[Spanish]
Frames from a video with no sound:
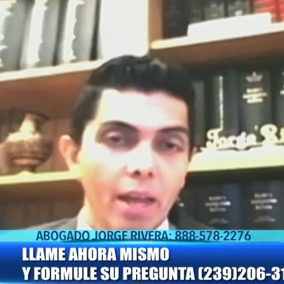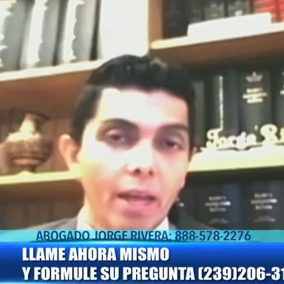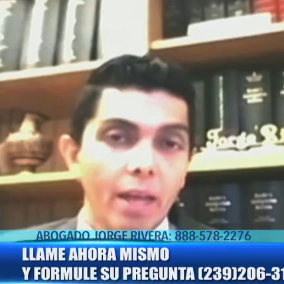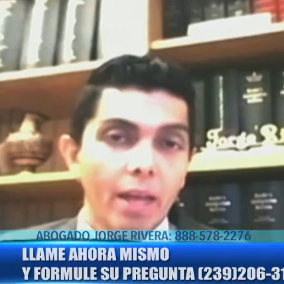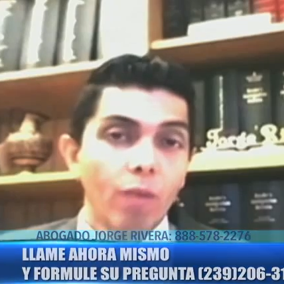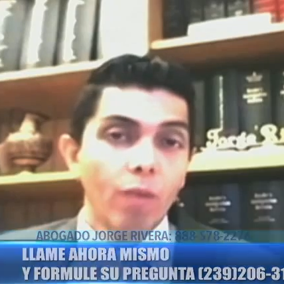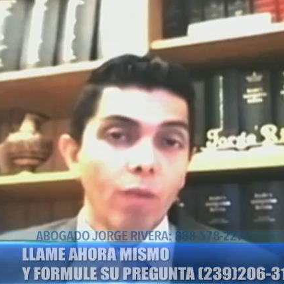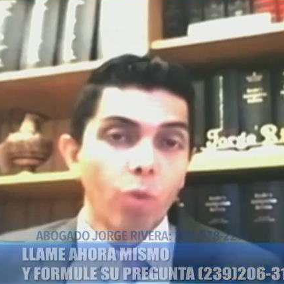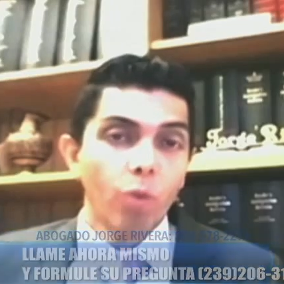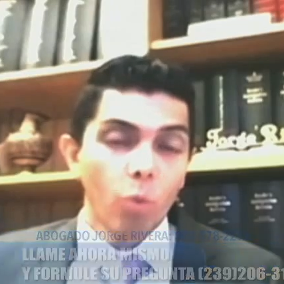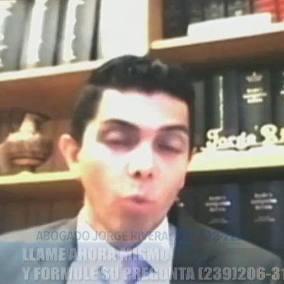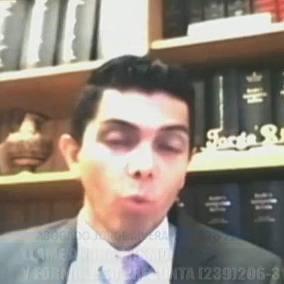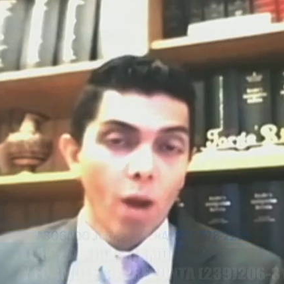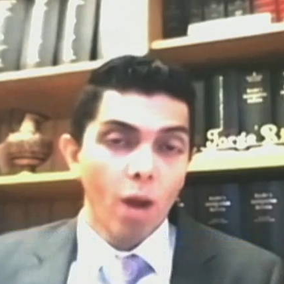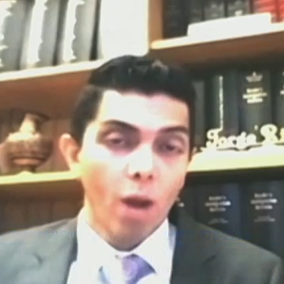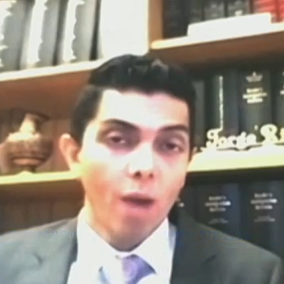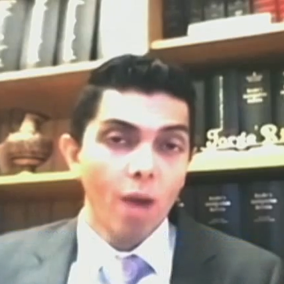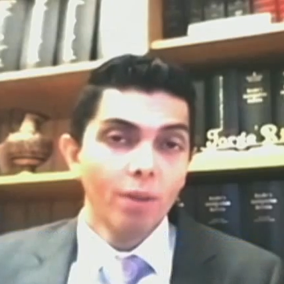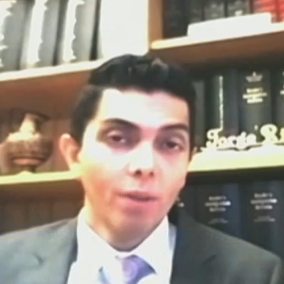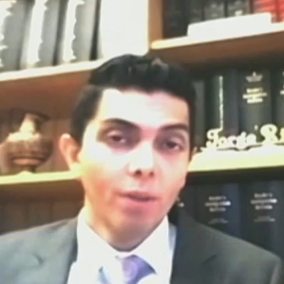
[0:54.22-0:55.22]
en el
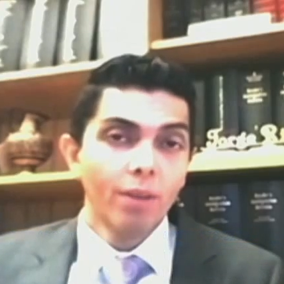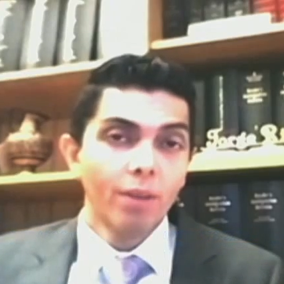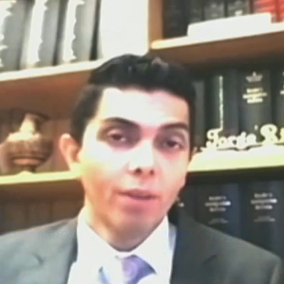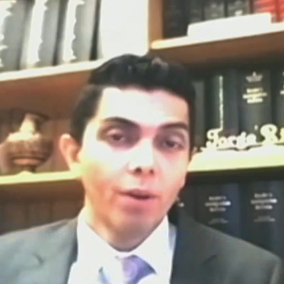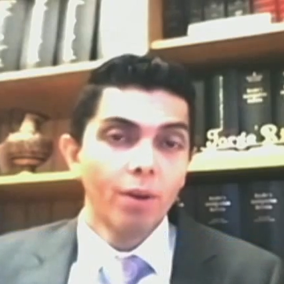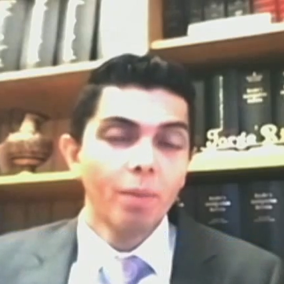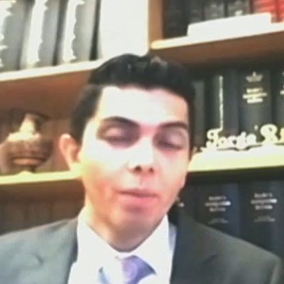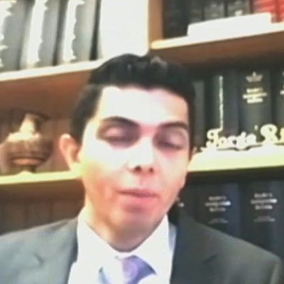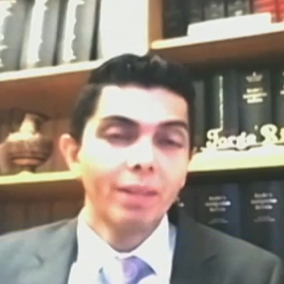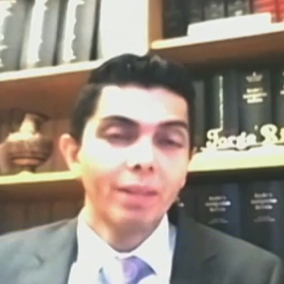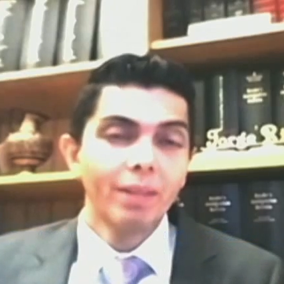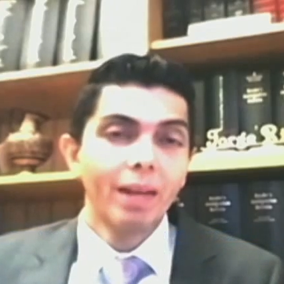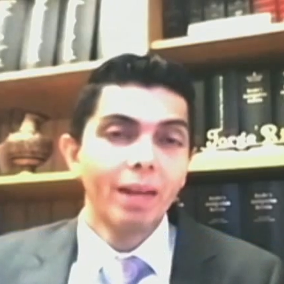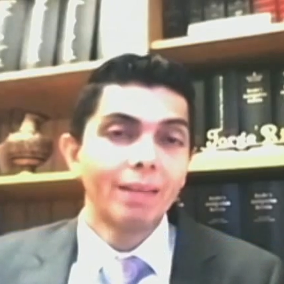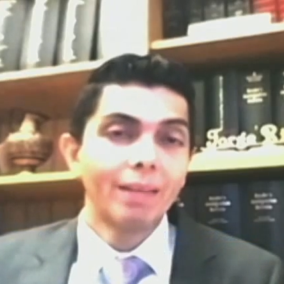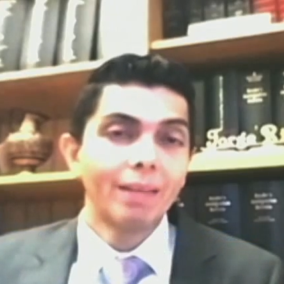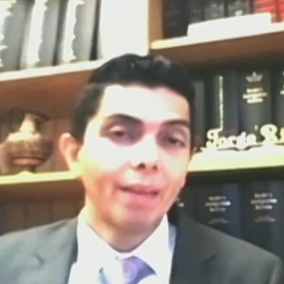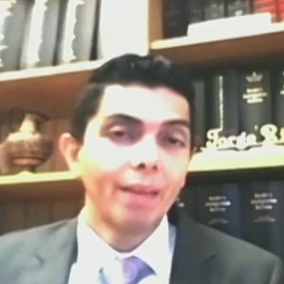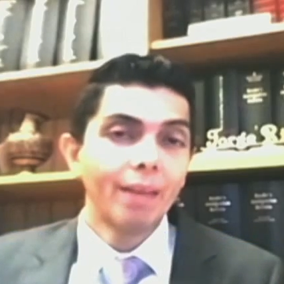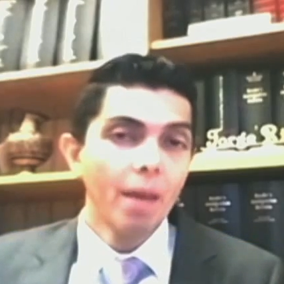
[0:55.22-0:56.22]
formulario anteriormente
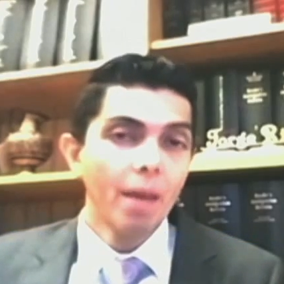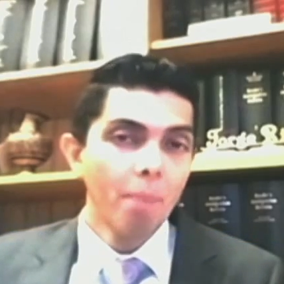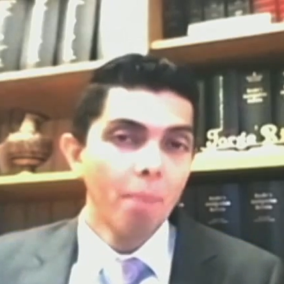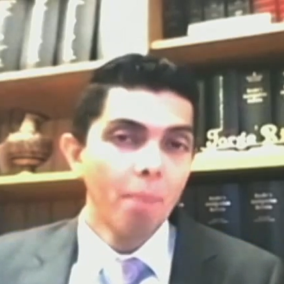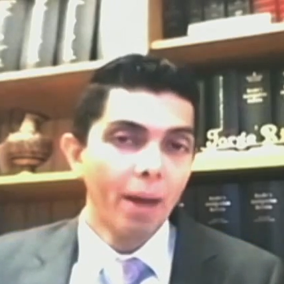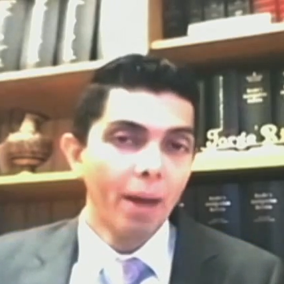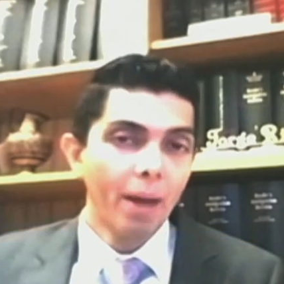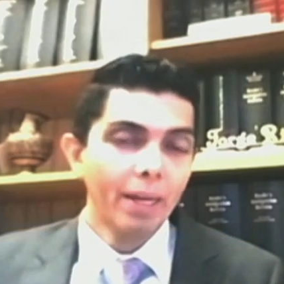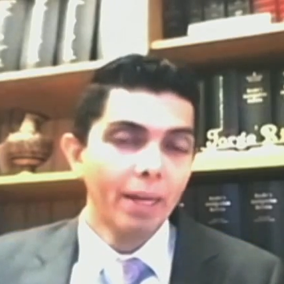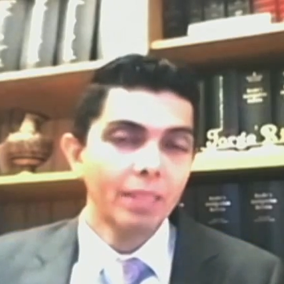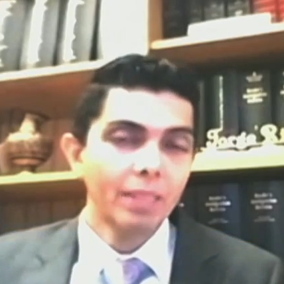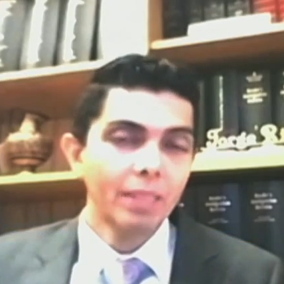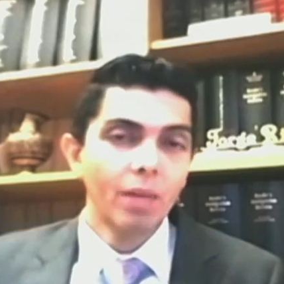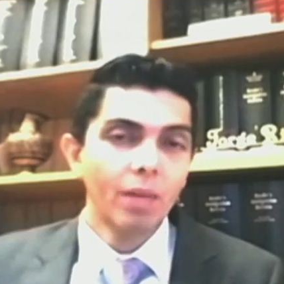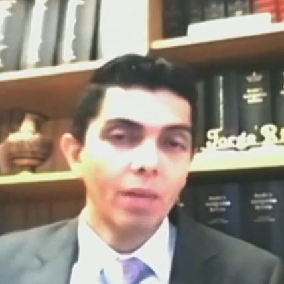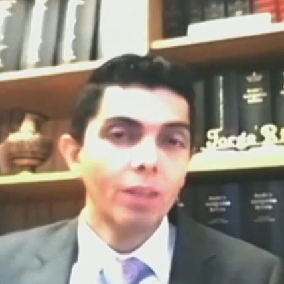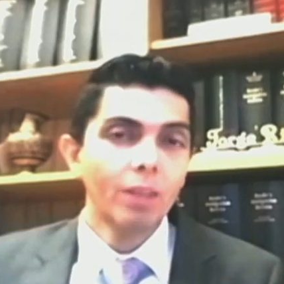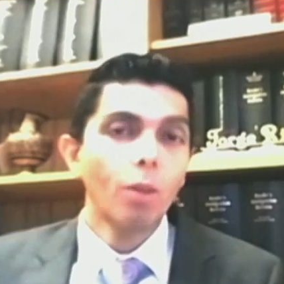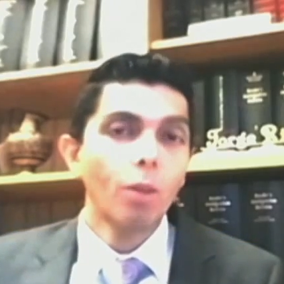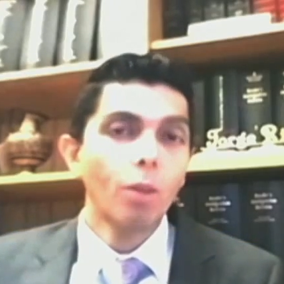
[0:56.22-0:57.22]
eran 10 páginas,
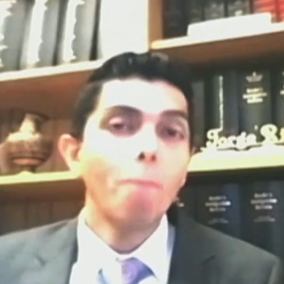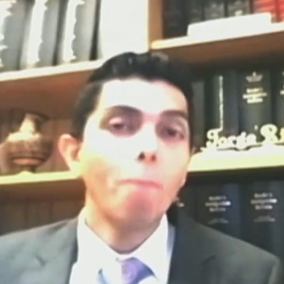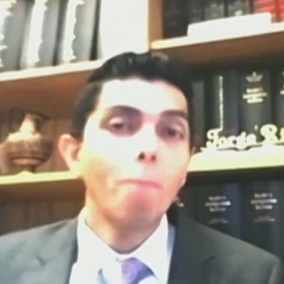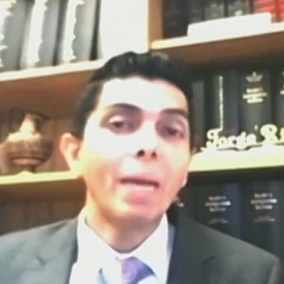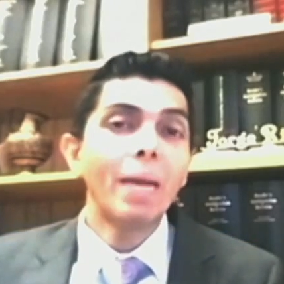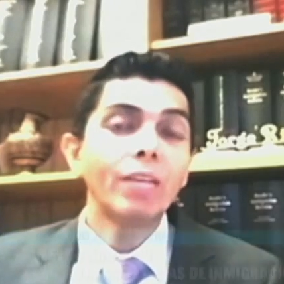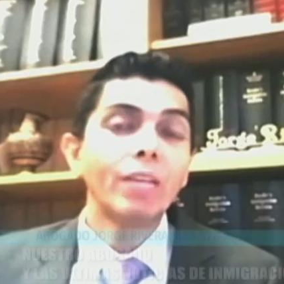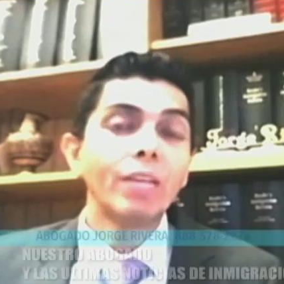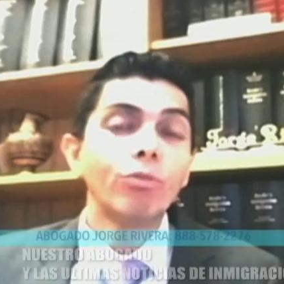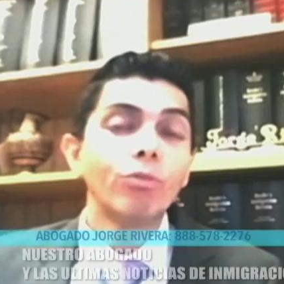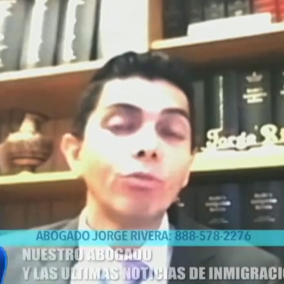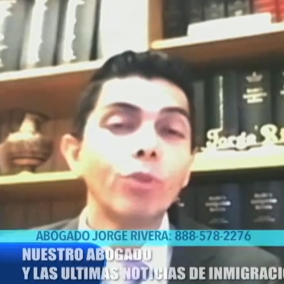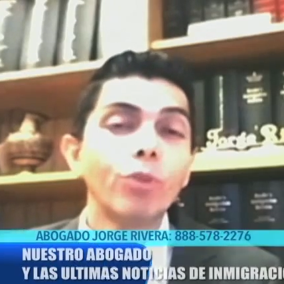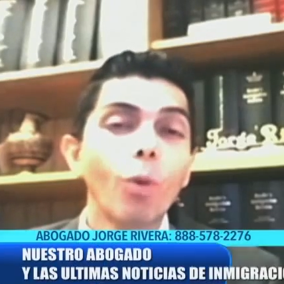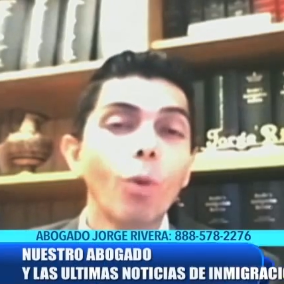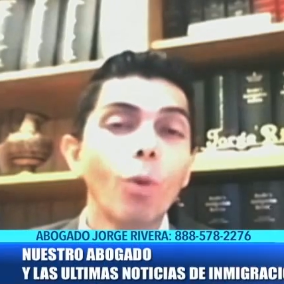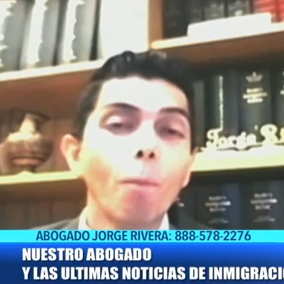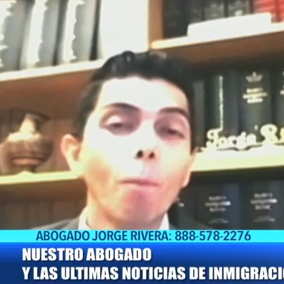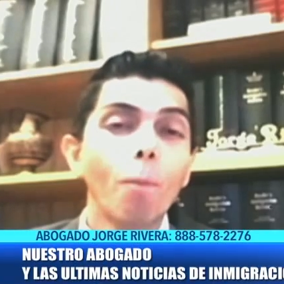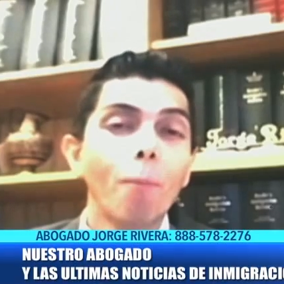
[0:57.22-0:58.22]
ahora son
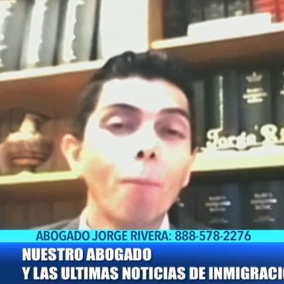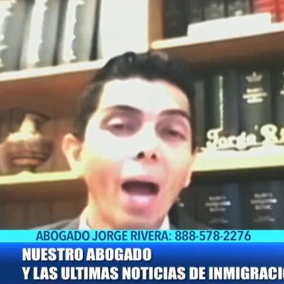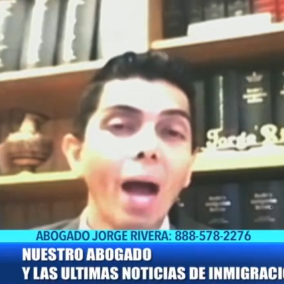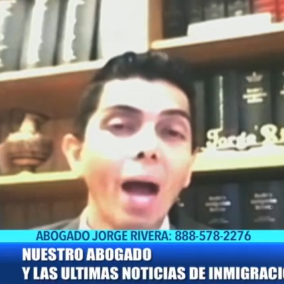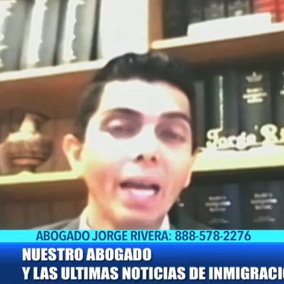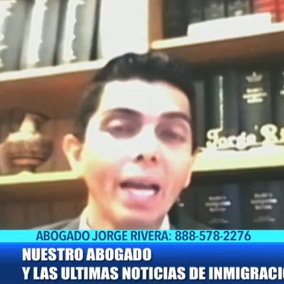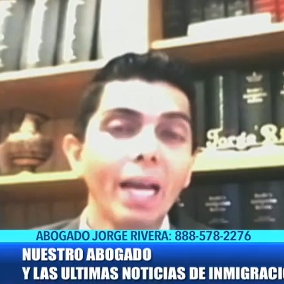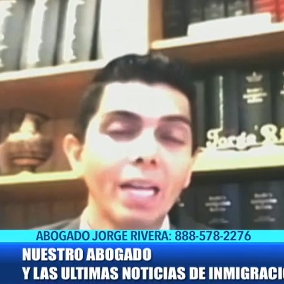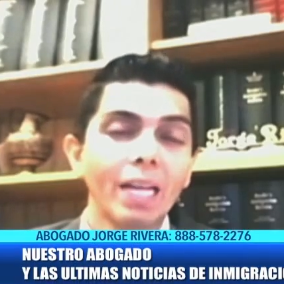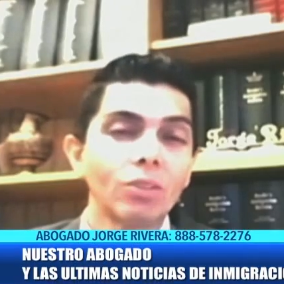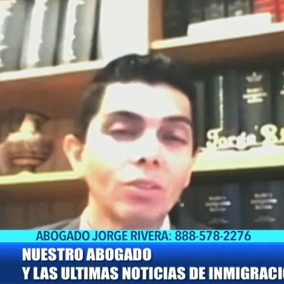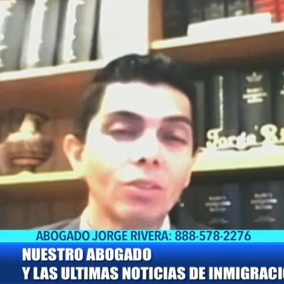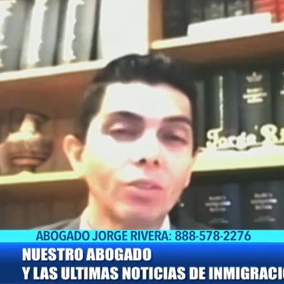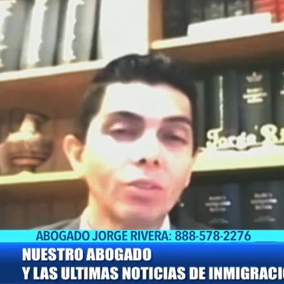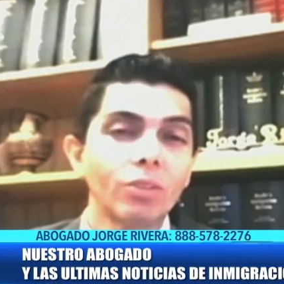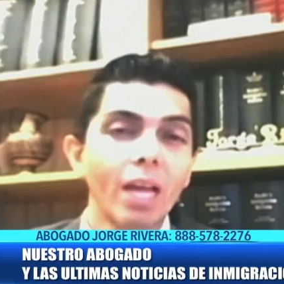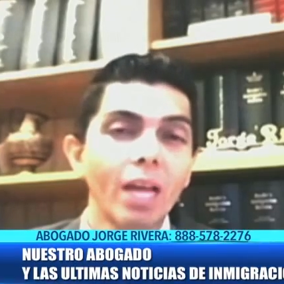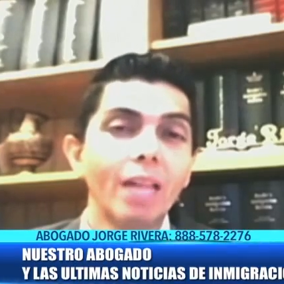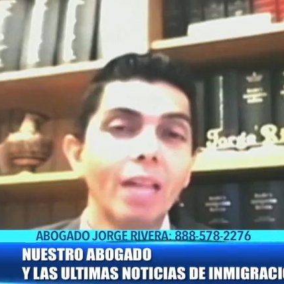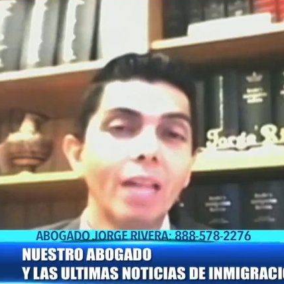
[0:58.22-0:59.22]
21 páginas, o
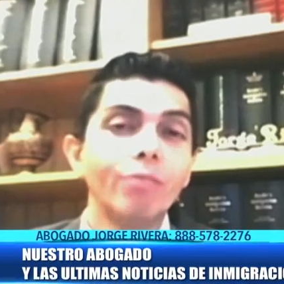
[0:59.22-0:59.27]
sea, el